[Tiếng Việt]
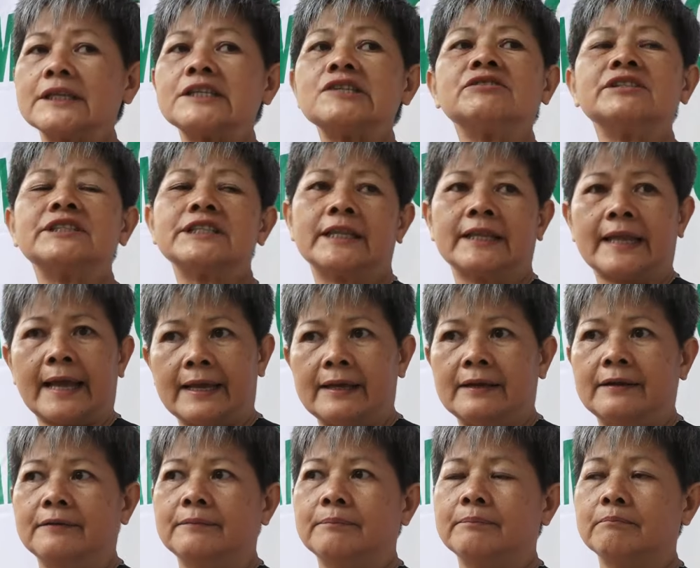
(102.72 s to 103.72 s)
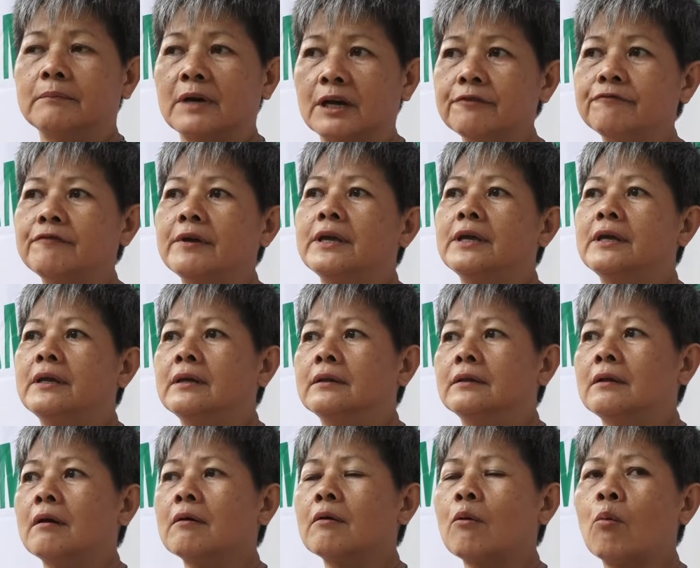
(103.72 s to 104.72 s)
cái chương trình này bởi vì
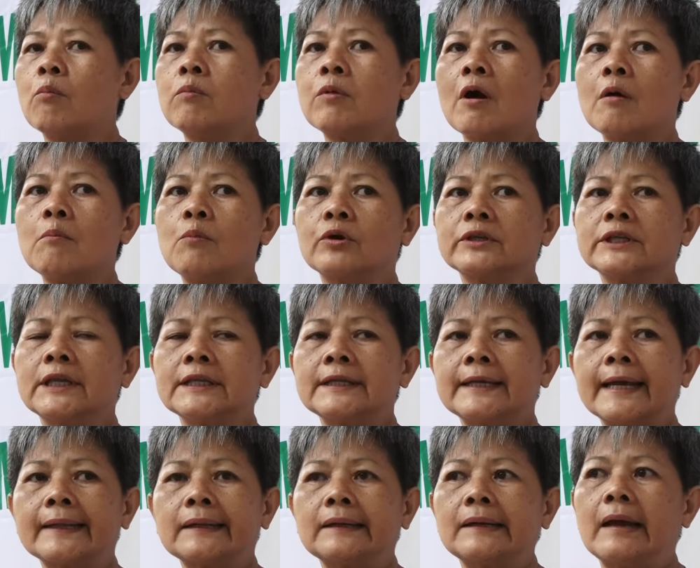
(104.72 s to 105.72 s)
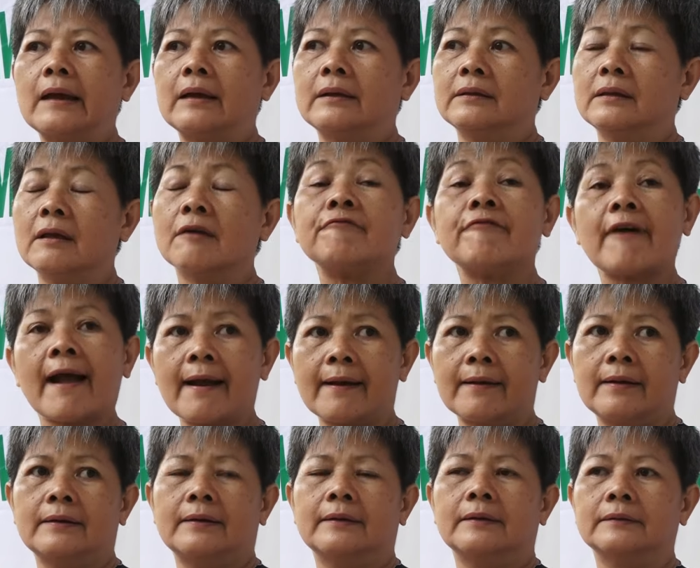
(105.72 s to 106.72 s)
nó cũng có một tính cách là nhân văn
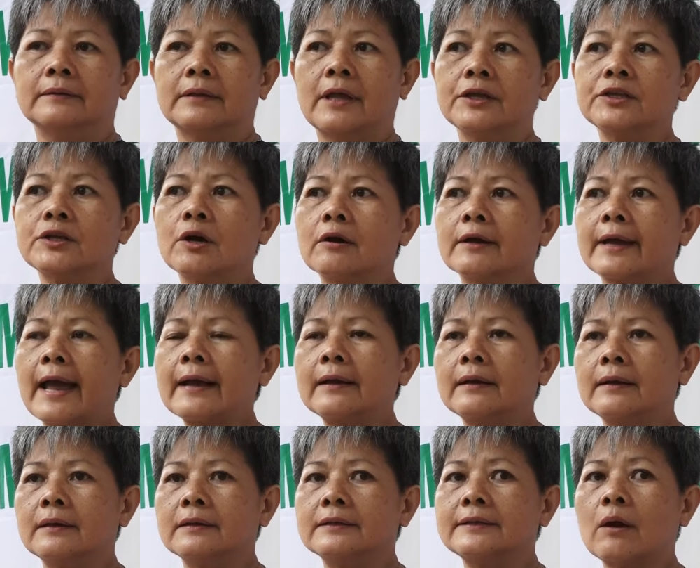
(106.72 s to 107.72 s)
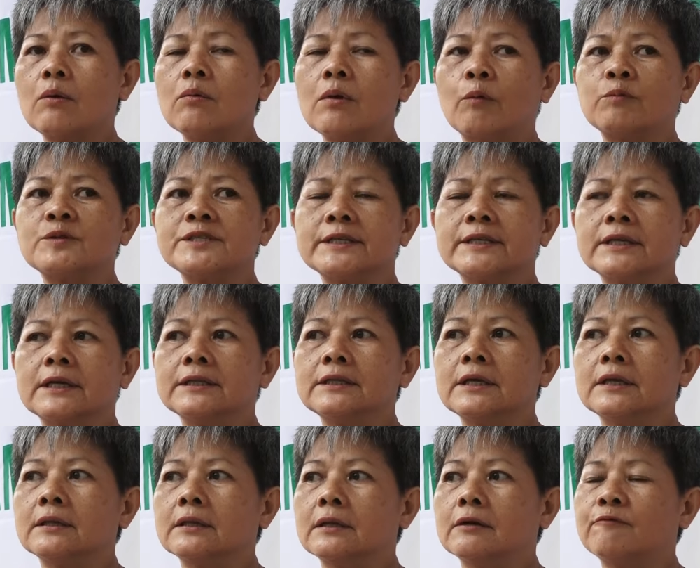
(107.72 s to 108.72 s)
để cho các cháu học sinh ở
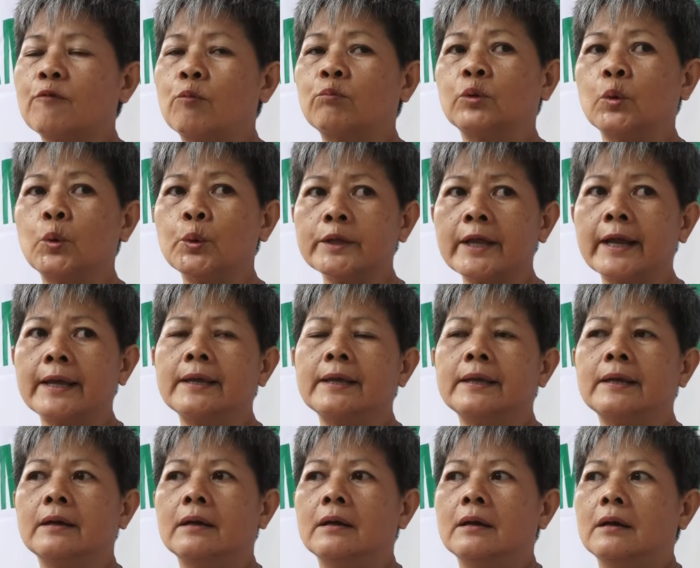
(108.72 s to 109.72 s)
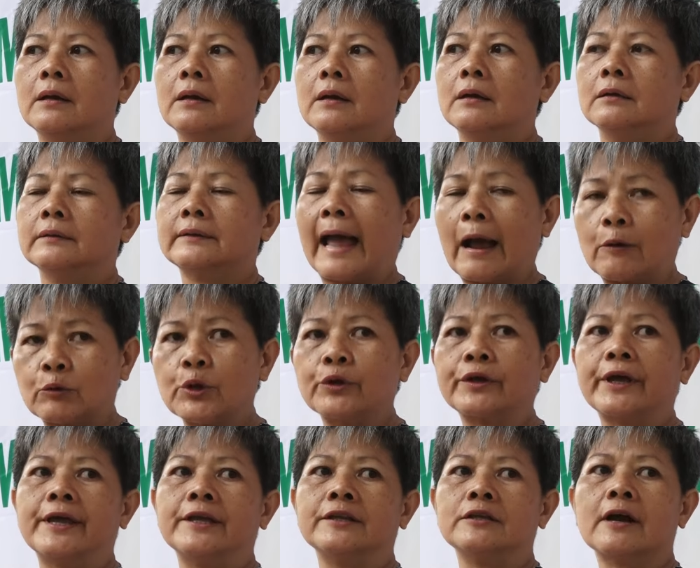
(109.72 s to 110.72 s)
trên vùng núi này, tạo điều
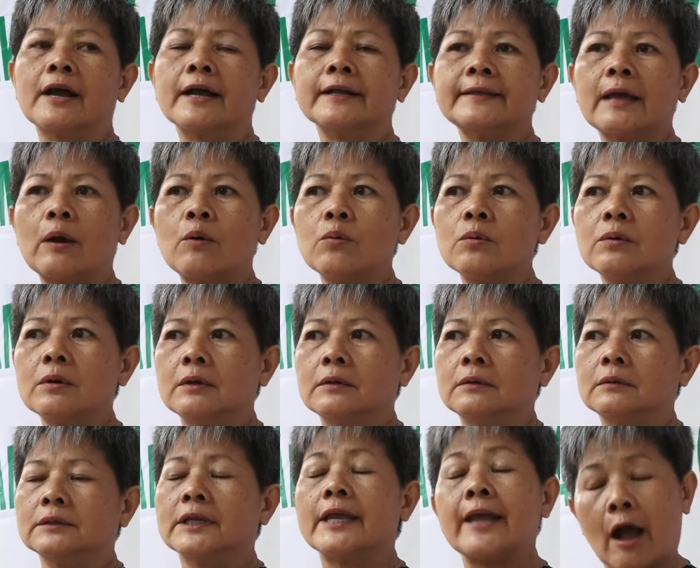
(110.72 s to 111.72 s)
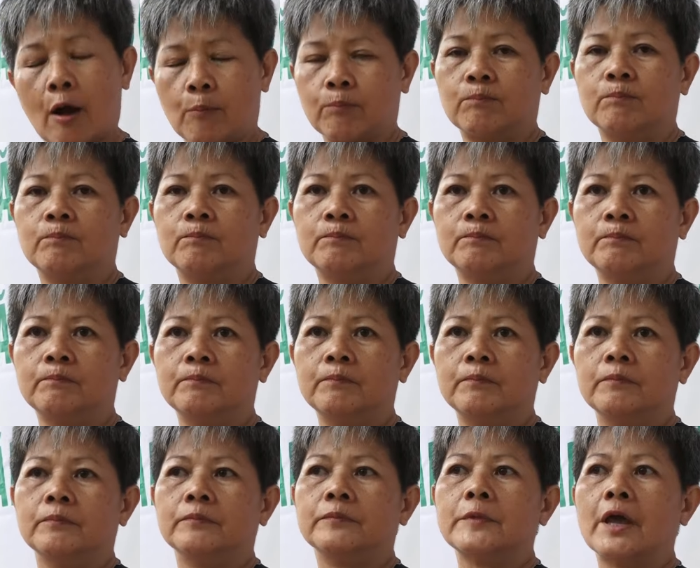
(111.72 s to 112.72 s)
kiện cho các cháu đi học,
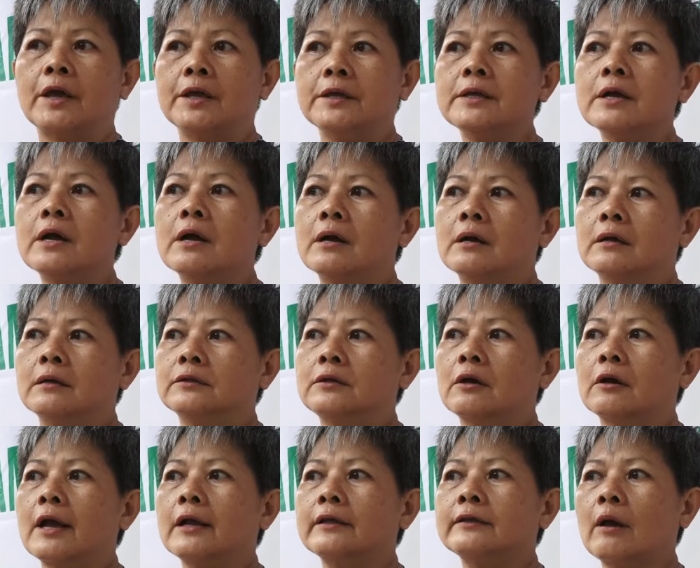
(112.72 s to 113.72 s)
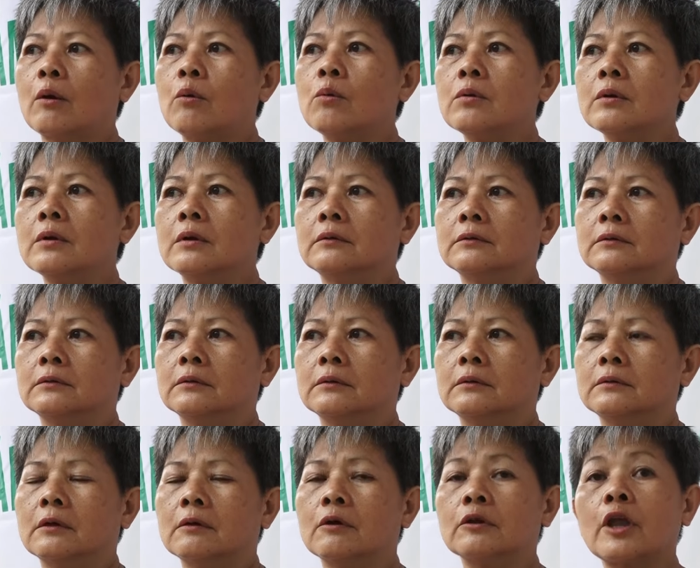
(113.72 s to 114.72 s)
để cho các cháu
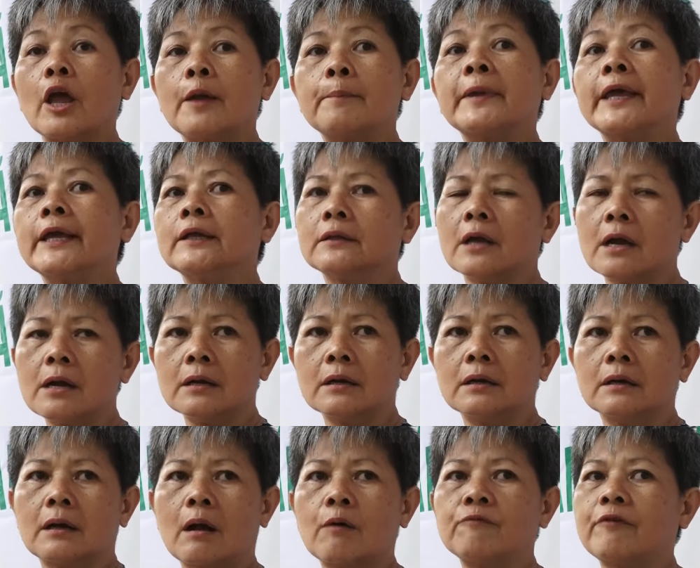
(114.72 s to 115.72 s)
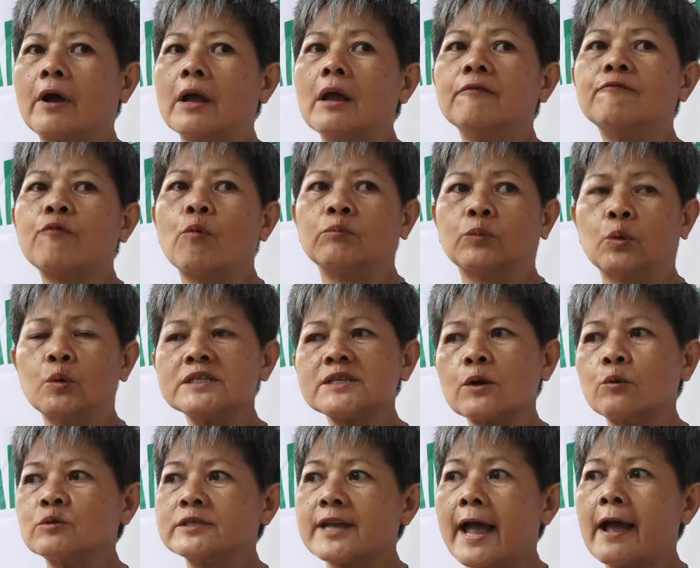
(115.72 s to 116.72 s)
có thêm kiến thức, không phải ở vùng núi
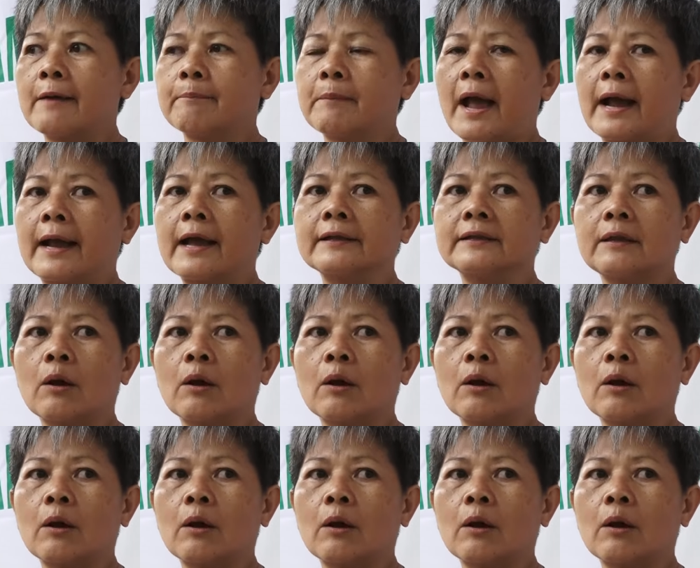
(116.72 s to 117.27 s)
sâu xa mà các